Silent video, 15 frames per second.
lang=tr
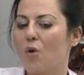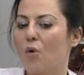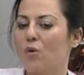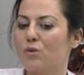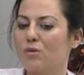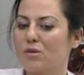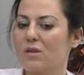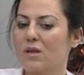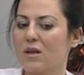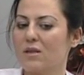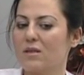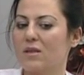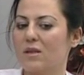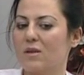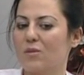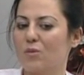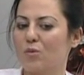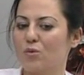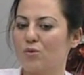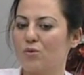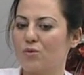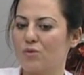O yüzden de
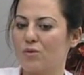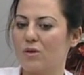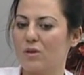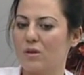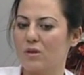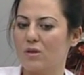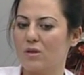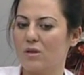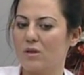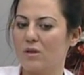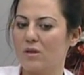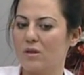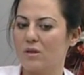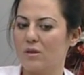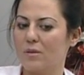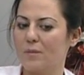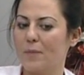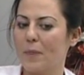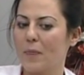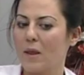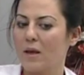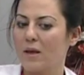bu tür e,
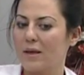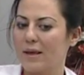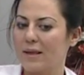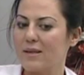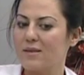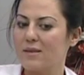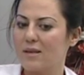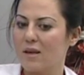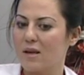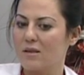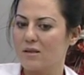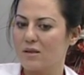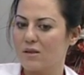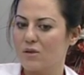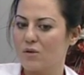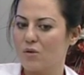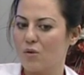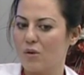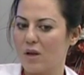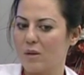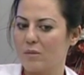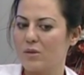genetik yatkınlığı
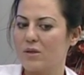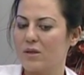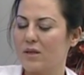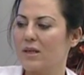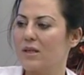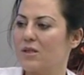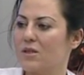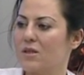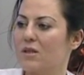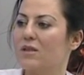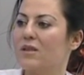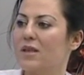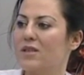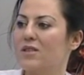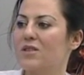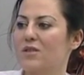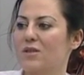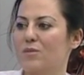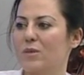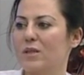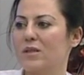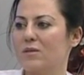olan bir şeyi kişinin
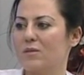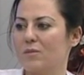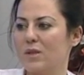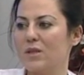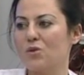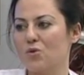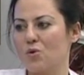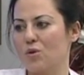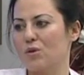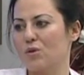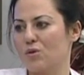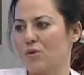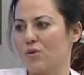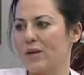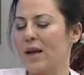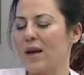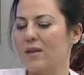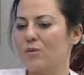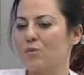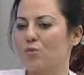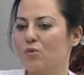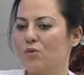değiştirmemiz çok zor.
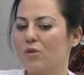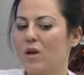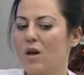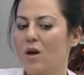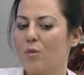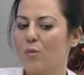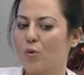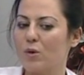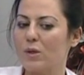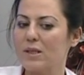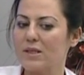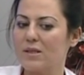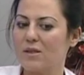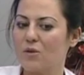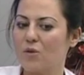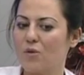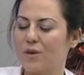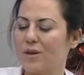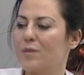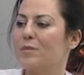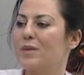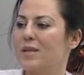Yani bunun polikistik
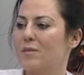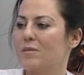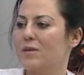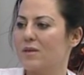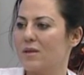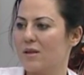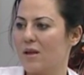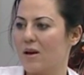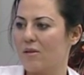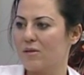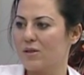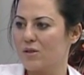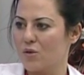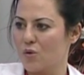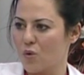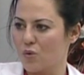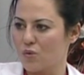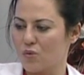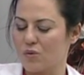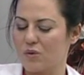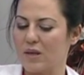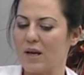overin birebir tedavisi
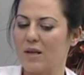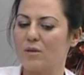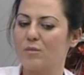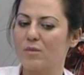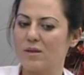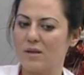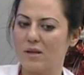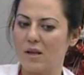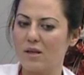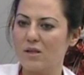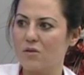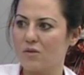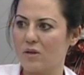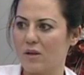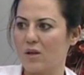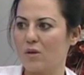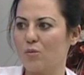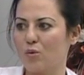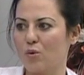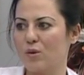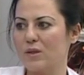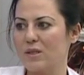yoktur. Yani bir ilaç verelim
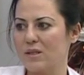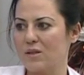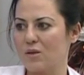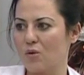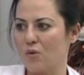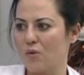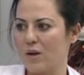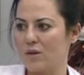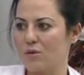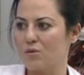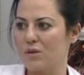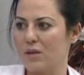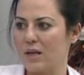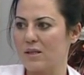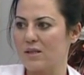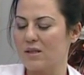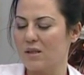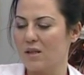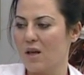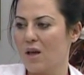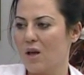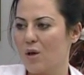polikistik over
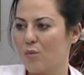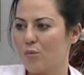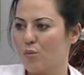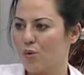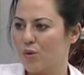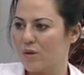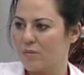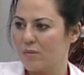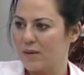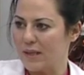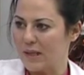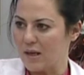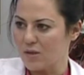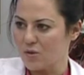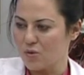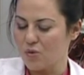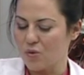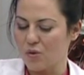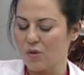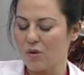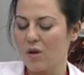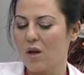düzelsin. Böyle bir ilaç
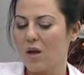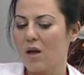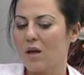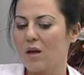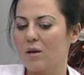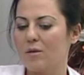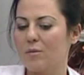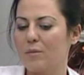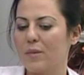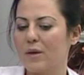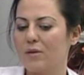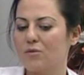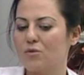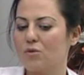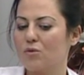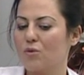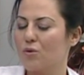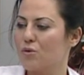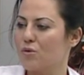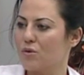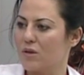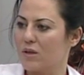yok e, mevcut
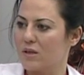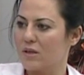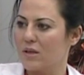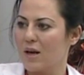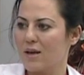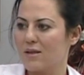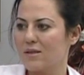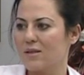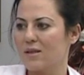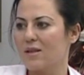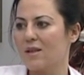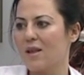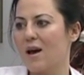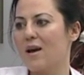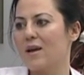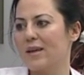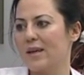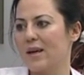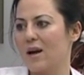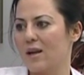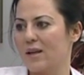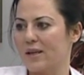koşullarını hastanın daha
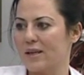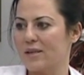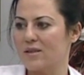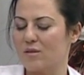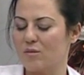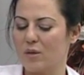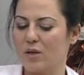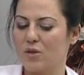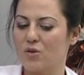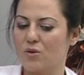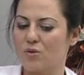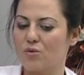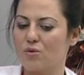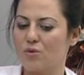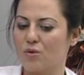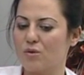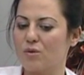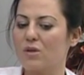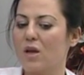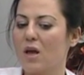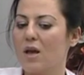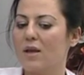iyi hale getirmeye
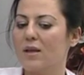çalışıyoruz.